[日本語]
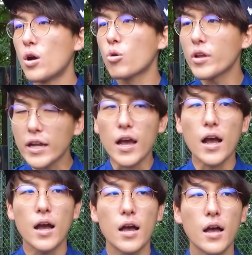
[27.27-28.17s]
これから
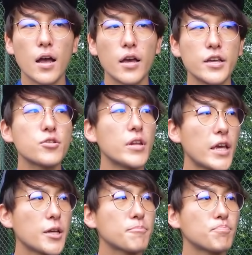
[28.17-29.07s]
一緒に
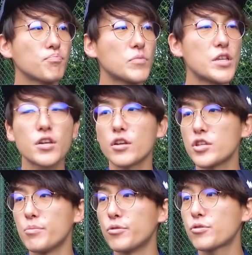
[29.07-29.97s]
一から
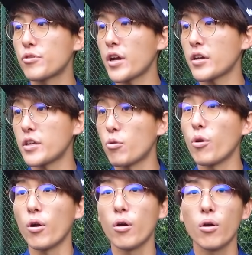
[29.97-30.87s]
チーム作り上げていこう
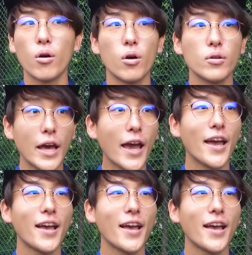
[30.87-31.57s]
よね。